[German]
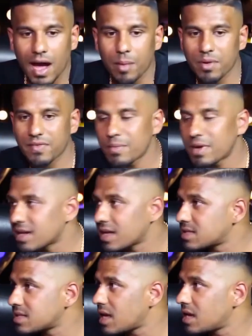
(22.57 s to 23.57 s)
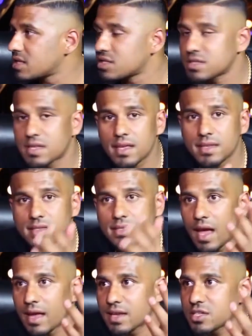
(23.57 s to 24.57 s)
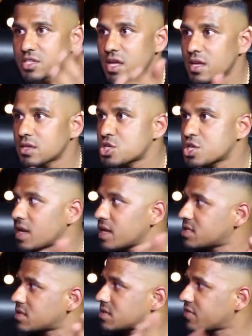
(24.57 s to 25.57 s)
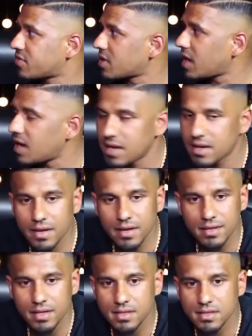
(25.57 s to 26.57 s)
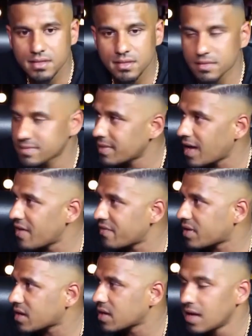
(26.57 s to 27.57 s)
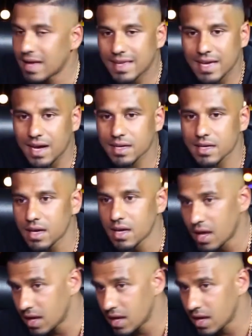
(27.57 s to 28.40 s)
aber wenn man ganz ehrlich ist, der ist eigentlich der schlechteste von allen. Der ist einfach kacke.